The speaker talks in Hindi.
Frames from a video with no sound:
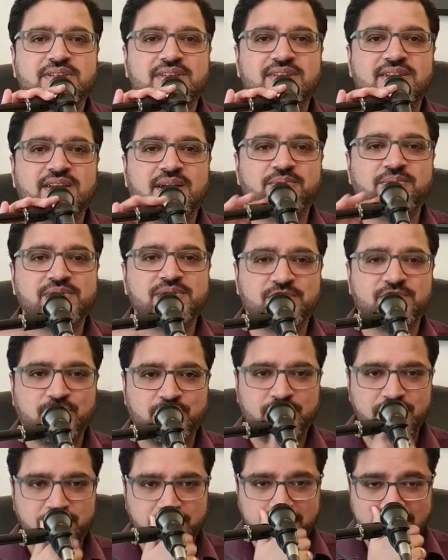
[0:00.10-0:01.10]
आप सबको
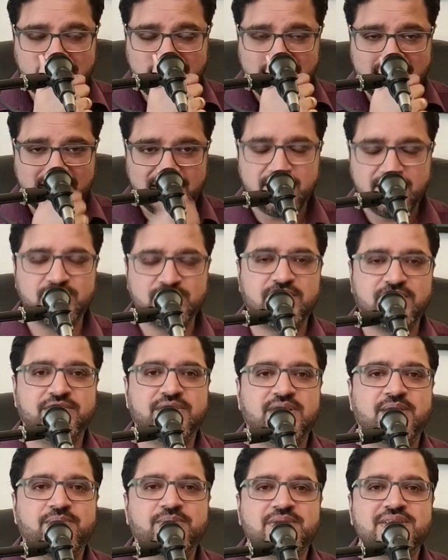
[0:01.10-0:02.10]
बड़ी बरकत दे
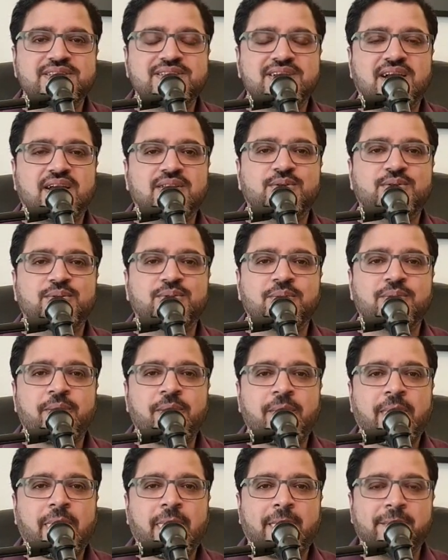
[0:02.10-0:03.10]
खुदावंद आपके साथ हो
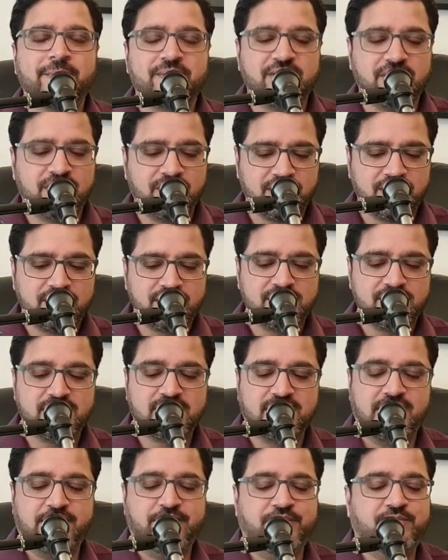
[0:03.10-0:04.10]
और
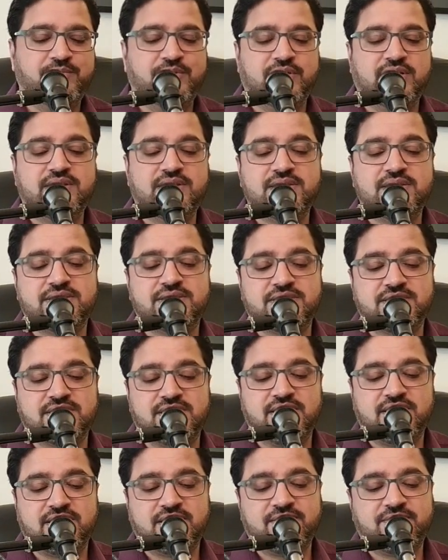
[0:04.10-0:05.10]
कलाम मुकदस
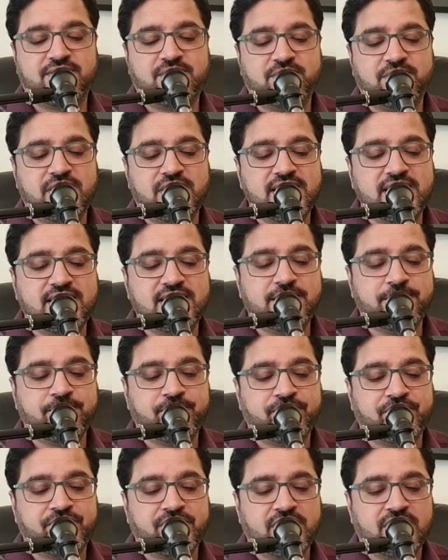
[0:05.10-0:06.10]
की तरफ हम बढ़ेंगे
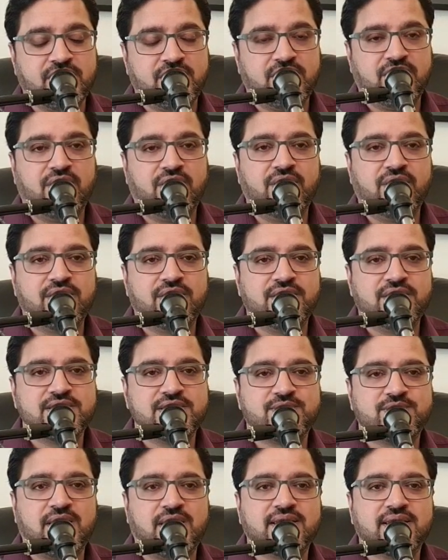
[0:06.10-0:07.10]
और
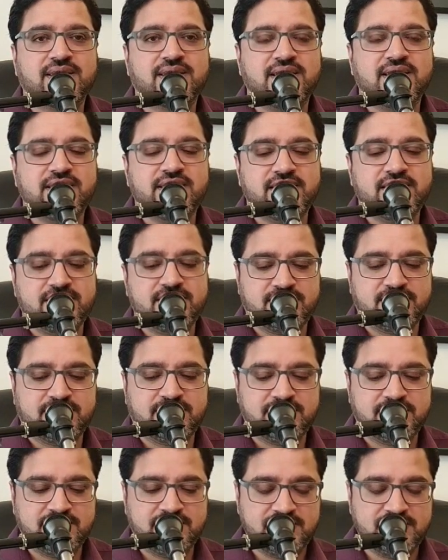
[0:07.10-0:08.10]
इस बात के लिए
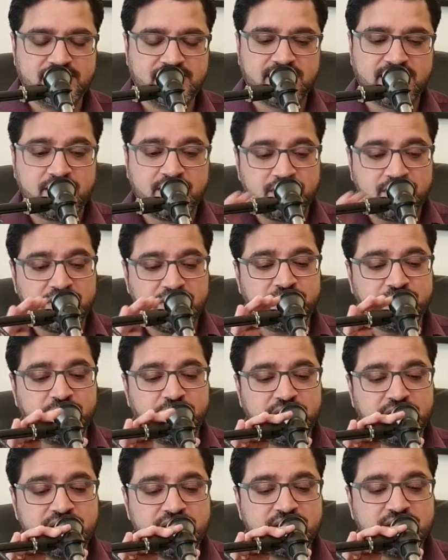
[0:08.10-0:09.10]
कि हमने
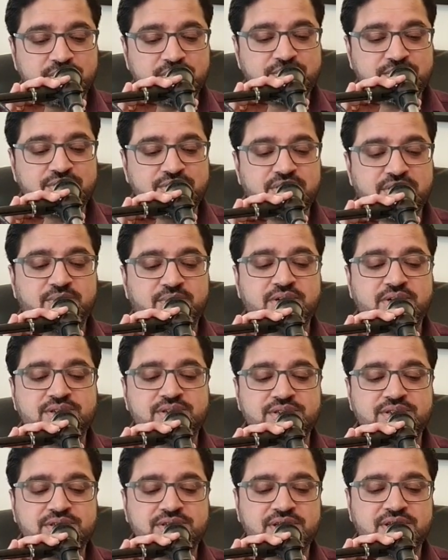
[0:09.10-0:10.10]
बड़ी खूबसूरत
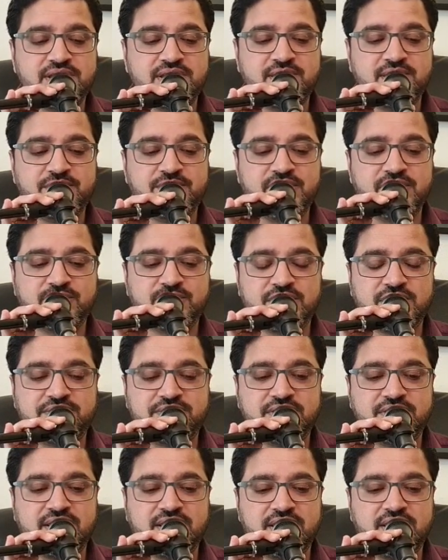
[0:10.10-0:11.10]
प्रस्तिश की हमने
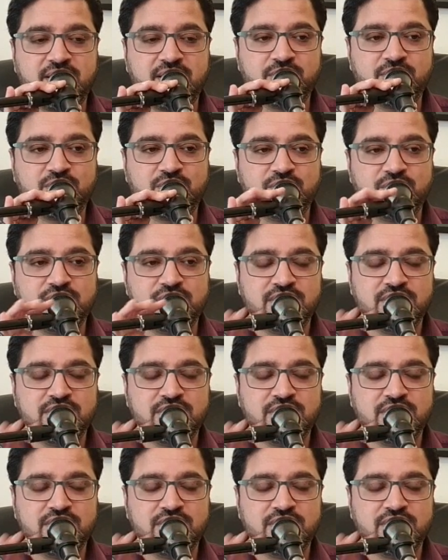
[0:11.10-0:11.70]
खुदावंद के नाम को